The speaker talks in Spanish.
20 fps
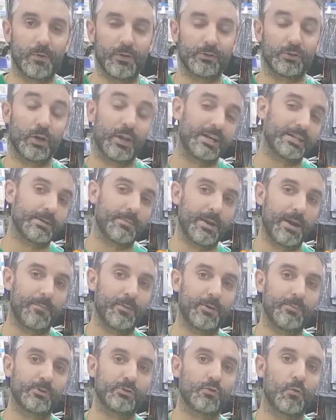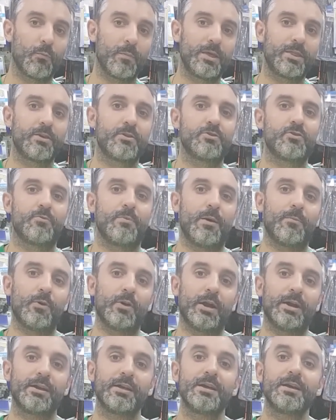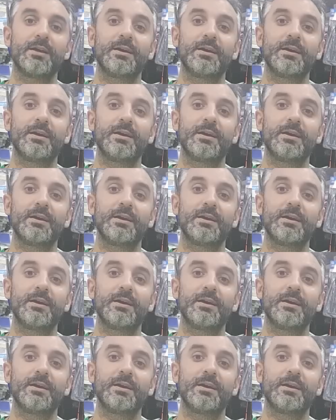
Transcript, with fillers: todas las semanas ponemos un vídeo y os va a molar.